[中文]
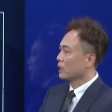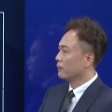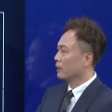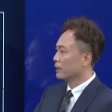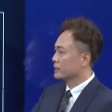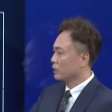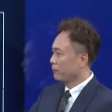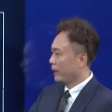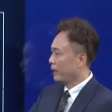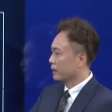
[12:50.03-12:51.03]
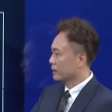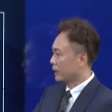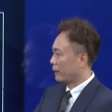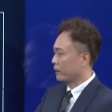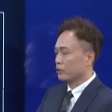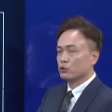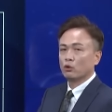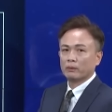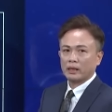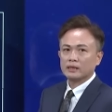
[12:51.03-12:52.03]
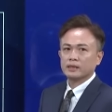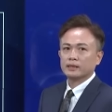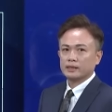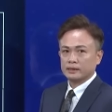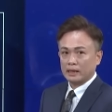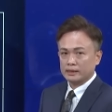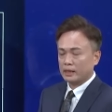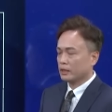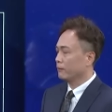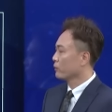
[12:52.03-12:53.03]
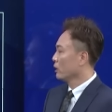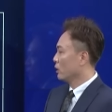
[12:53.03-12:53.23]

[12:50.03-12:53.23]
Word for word: 那么基隆北海岸跟大台北地区，我们刚刚一直在提醒大家的。